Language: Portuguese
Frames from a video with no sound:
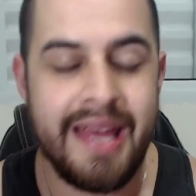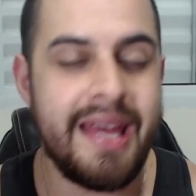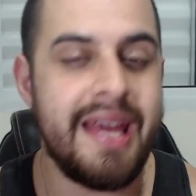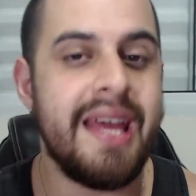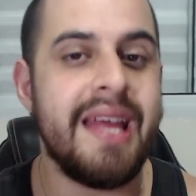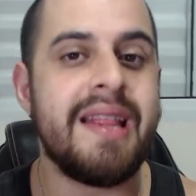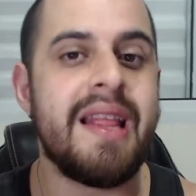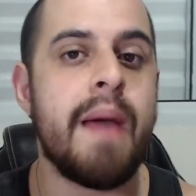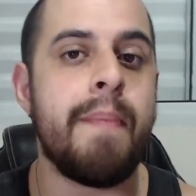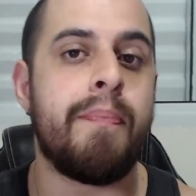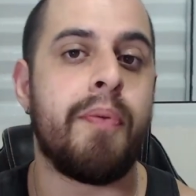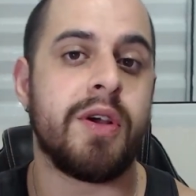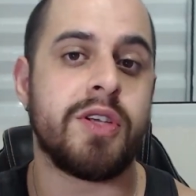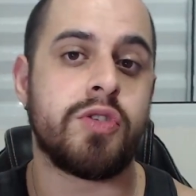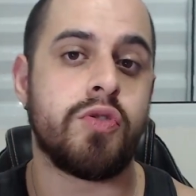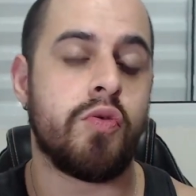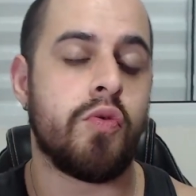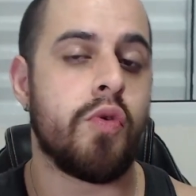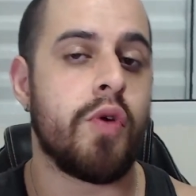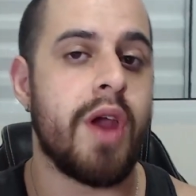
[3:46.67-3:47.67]
E depois,
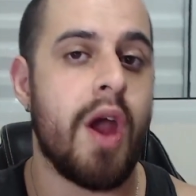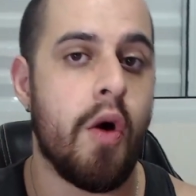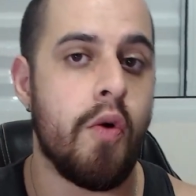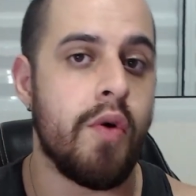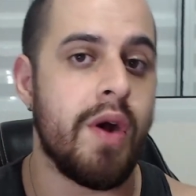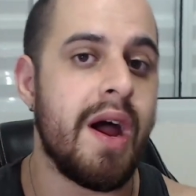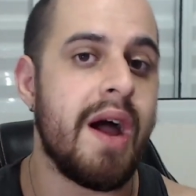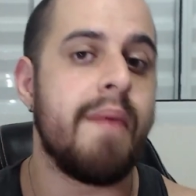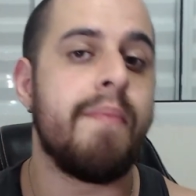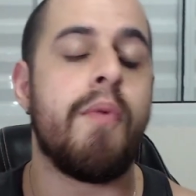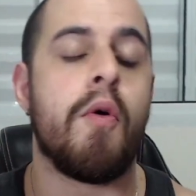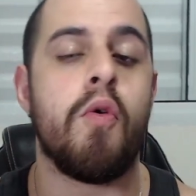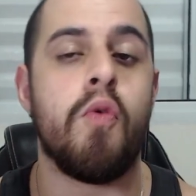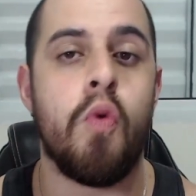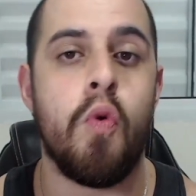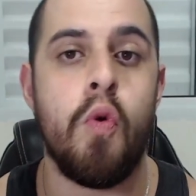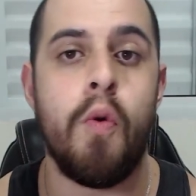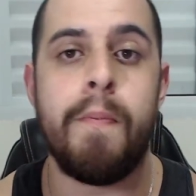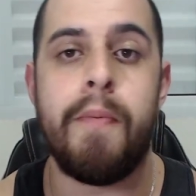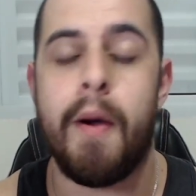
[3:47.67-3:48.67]
no Royal Rumble,
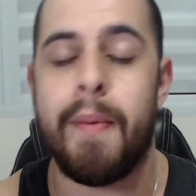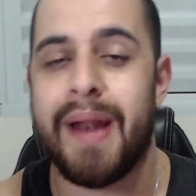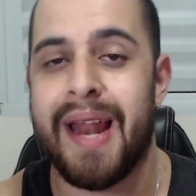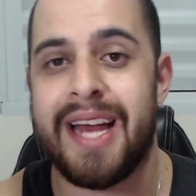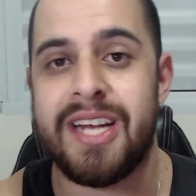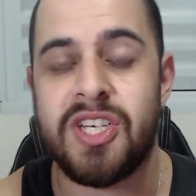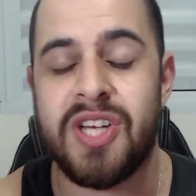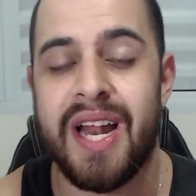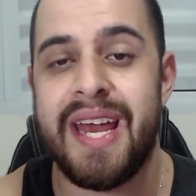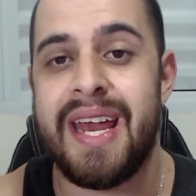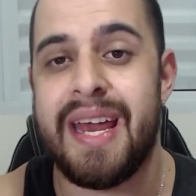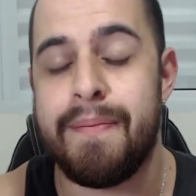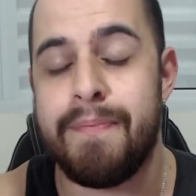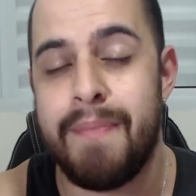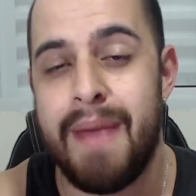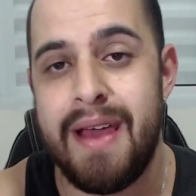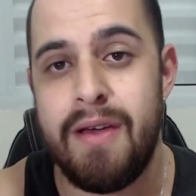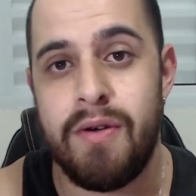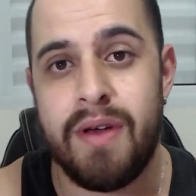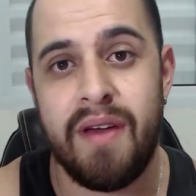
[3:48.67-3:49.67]
o Bob Lashley
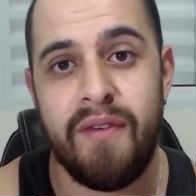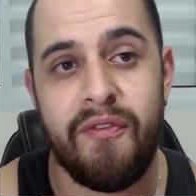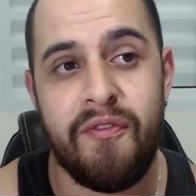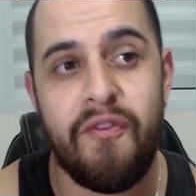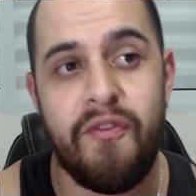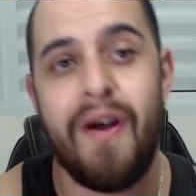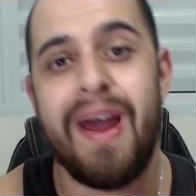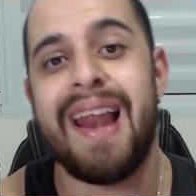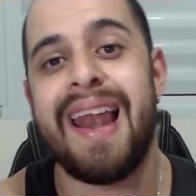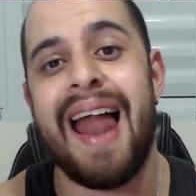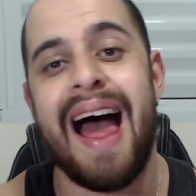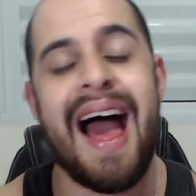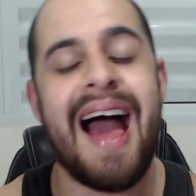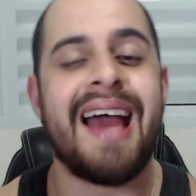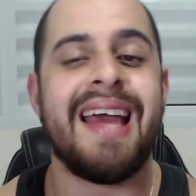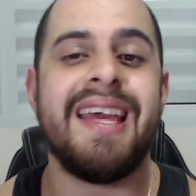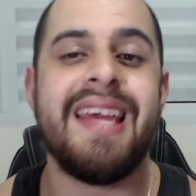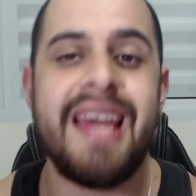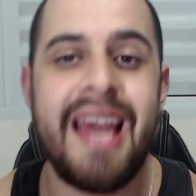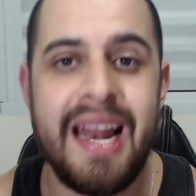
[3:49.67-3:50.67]
meio que foi
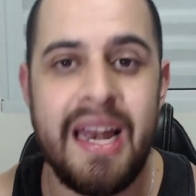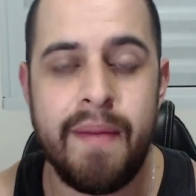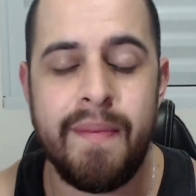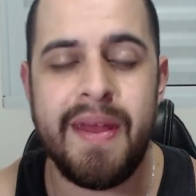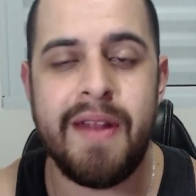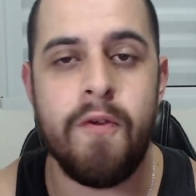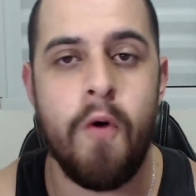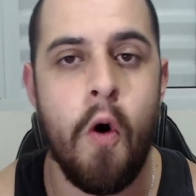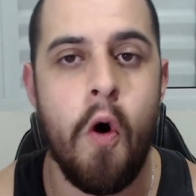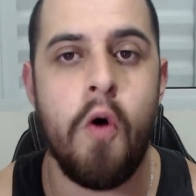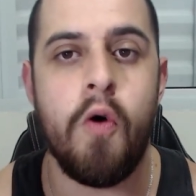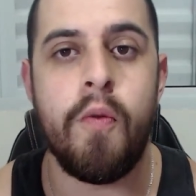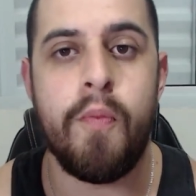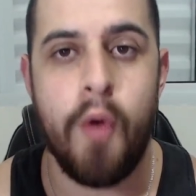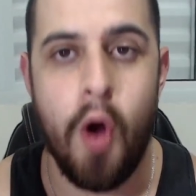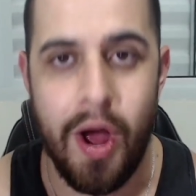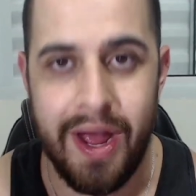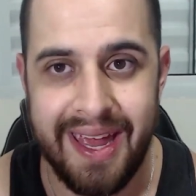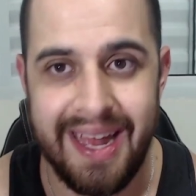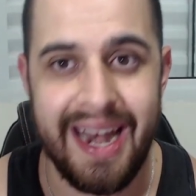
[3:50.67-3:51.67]
lá e eliminou o
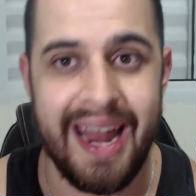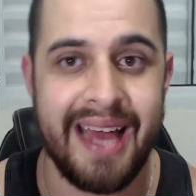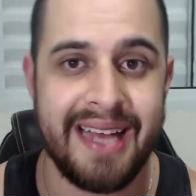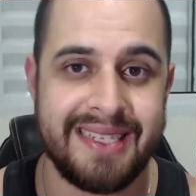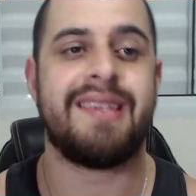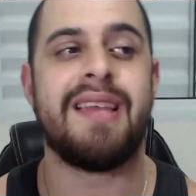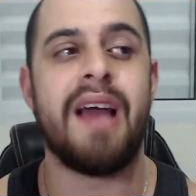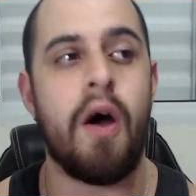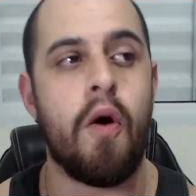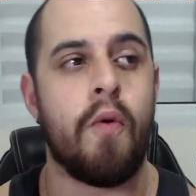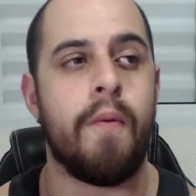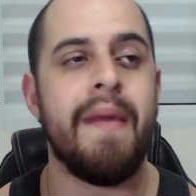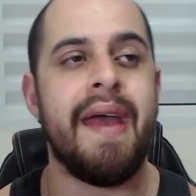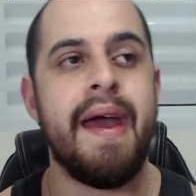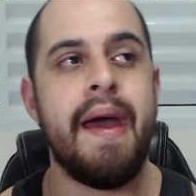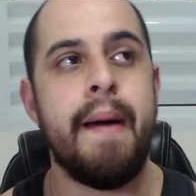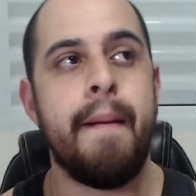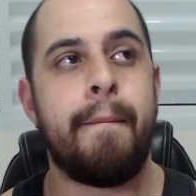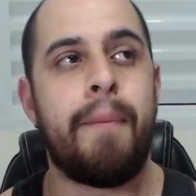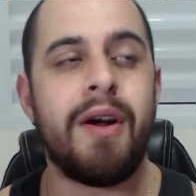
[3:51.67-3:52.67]
Brock Lesnar. Então,
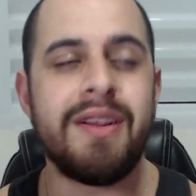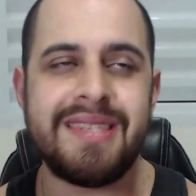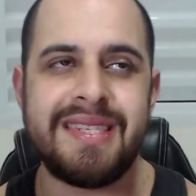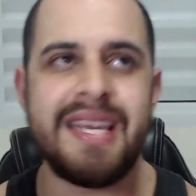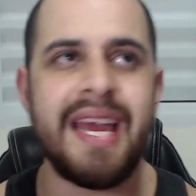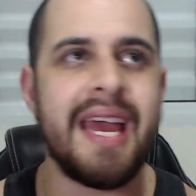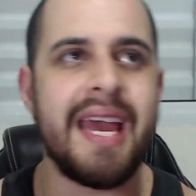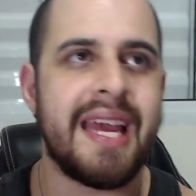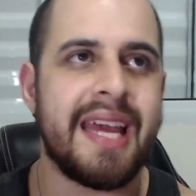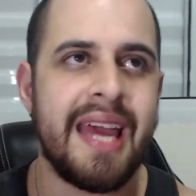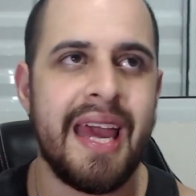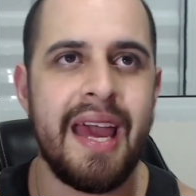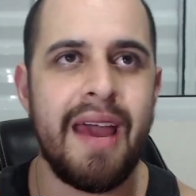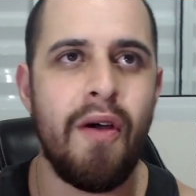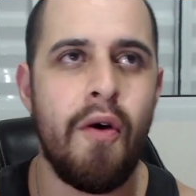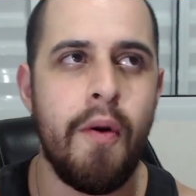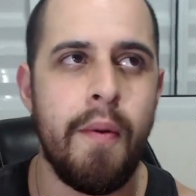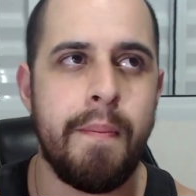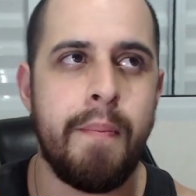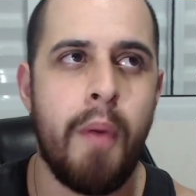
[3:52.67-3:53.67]
Pode ser que
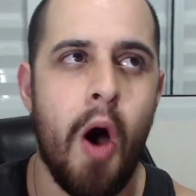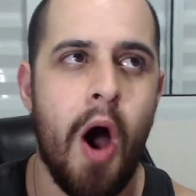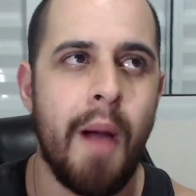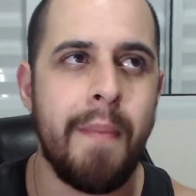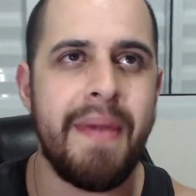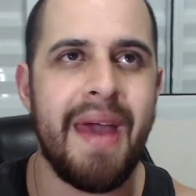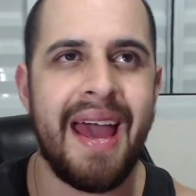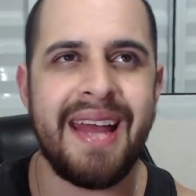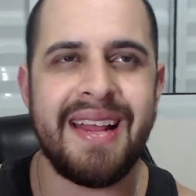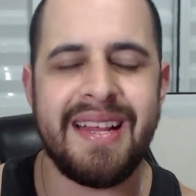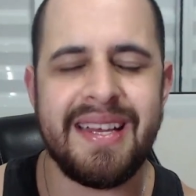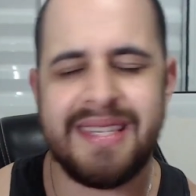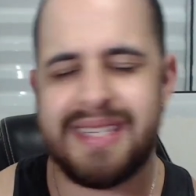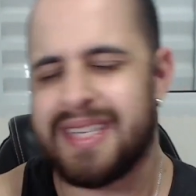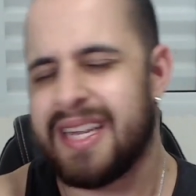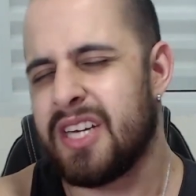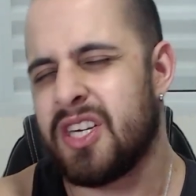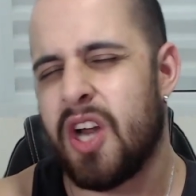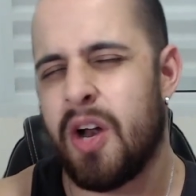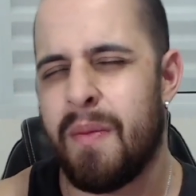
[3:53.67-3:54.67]
o Bob ainda
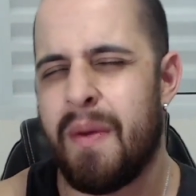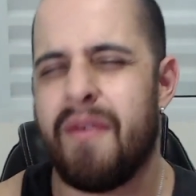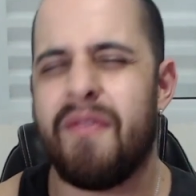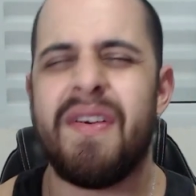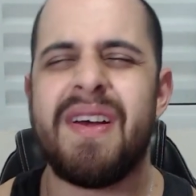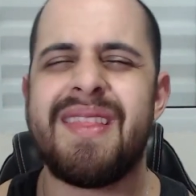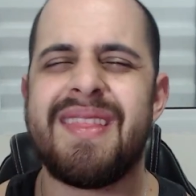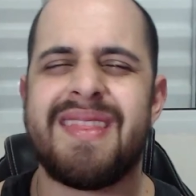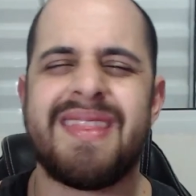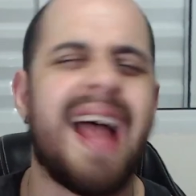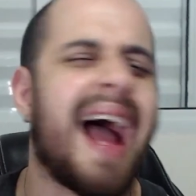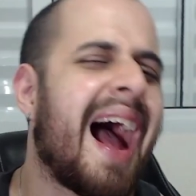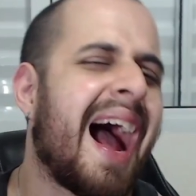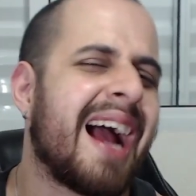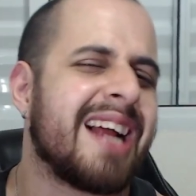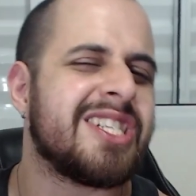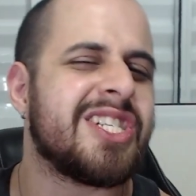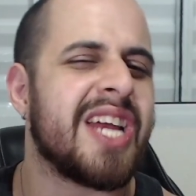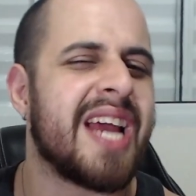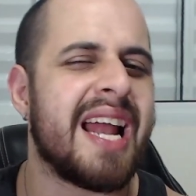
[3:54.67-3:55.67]
esteja numa
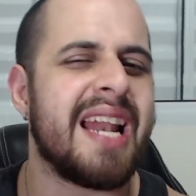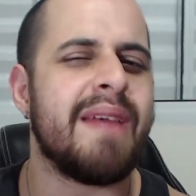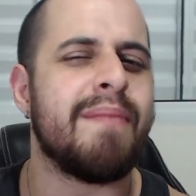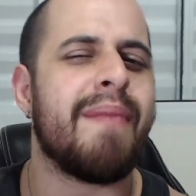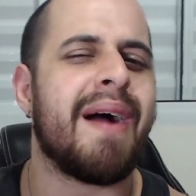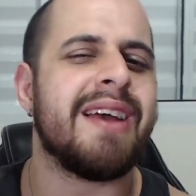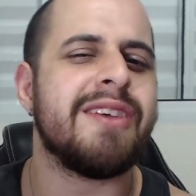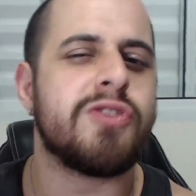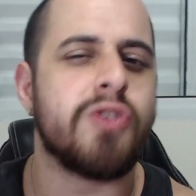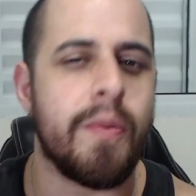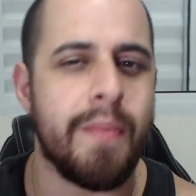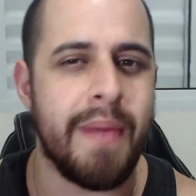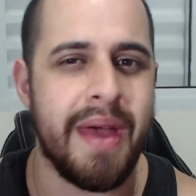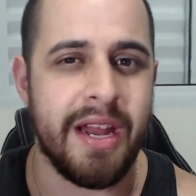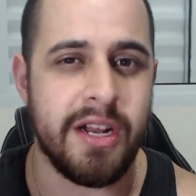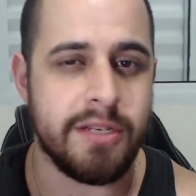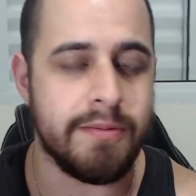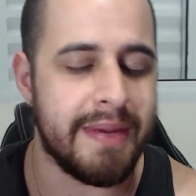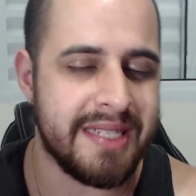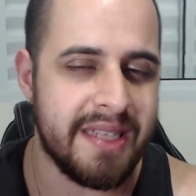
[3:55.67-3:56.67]
vantagem ali, mais ou
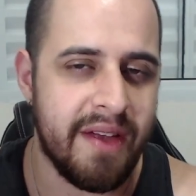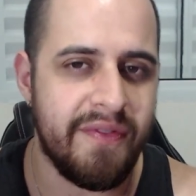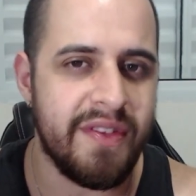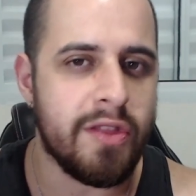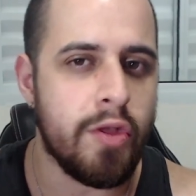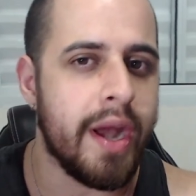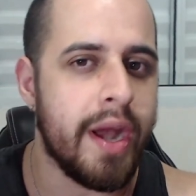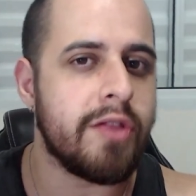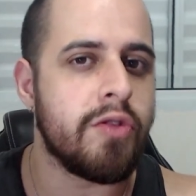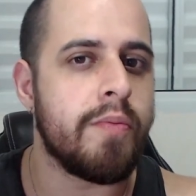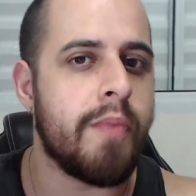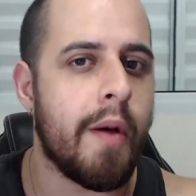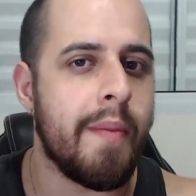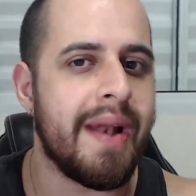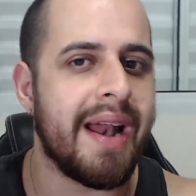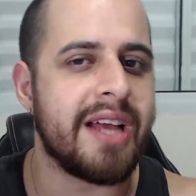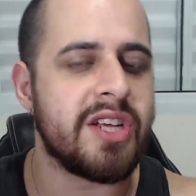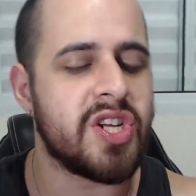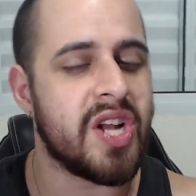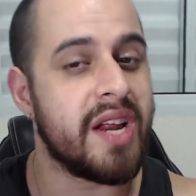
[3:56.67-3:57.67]
menos, mas a vitória do Bob
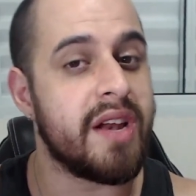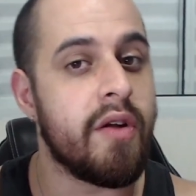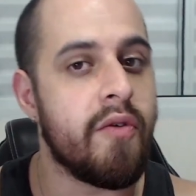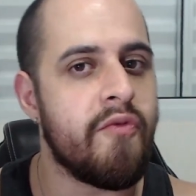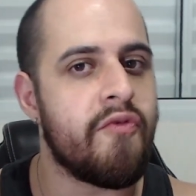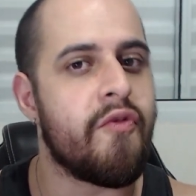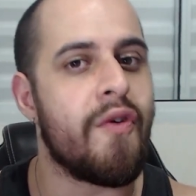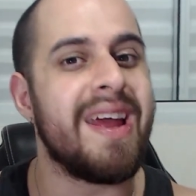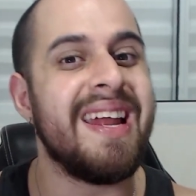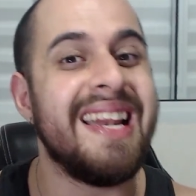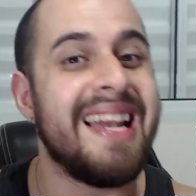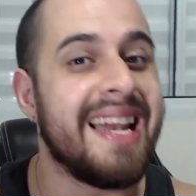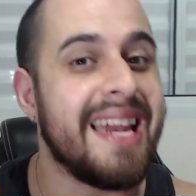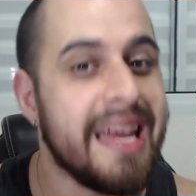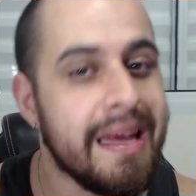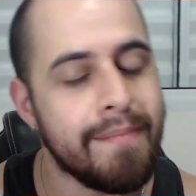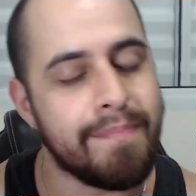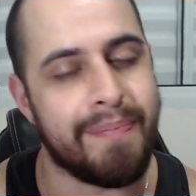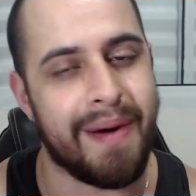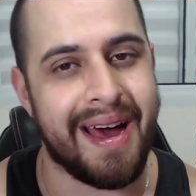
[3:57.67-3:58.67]
Lashley não foi
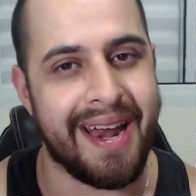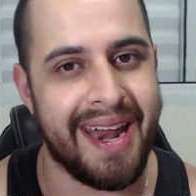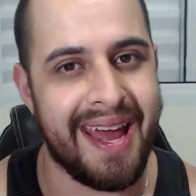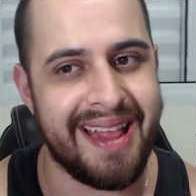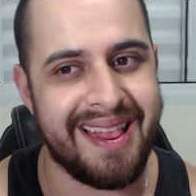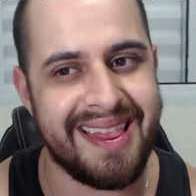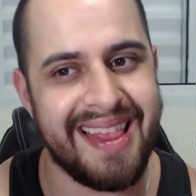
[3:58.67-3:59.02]
limpa, né?